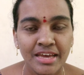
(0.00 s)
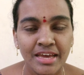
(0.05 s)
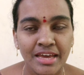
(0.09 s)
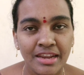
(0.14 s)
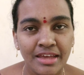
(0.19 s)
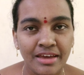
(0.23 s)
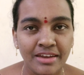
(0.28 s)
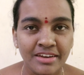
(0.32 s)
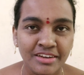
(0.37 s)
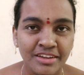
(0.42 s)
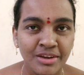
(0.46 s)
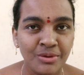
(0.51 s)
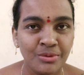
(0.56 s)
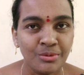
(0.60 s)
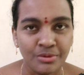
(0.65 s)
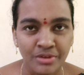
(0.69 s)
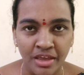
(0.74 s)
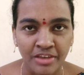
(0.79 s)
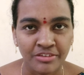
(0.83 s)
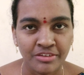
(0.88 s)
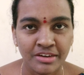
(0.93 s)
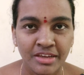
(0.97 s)
అలా అని నేను
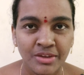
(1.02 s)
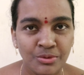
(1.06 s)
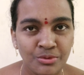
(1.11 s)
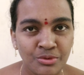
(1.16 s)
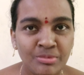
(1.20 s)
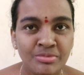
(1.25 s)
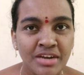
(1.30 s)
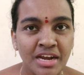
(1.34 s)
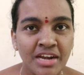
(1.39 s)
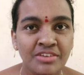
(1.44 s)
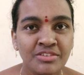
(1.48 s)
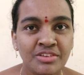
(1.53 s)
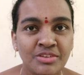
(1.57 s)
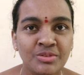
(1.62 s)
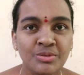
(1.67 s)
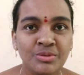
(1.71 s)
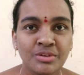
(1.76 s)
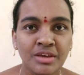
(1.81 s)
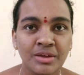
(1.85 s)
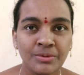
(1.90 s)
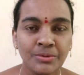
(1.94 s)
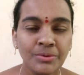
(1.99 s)
యాక్చువల్గా యూట్యూబ్ స్టార్ట్
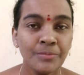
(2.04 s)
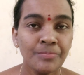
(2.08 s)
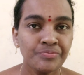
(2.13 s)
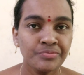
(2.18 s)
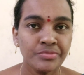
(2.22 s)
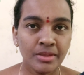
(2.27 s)
చేసుకున్నాను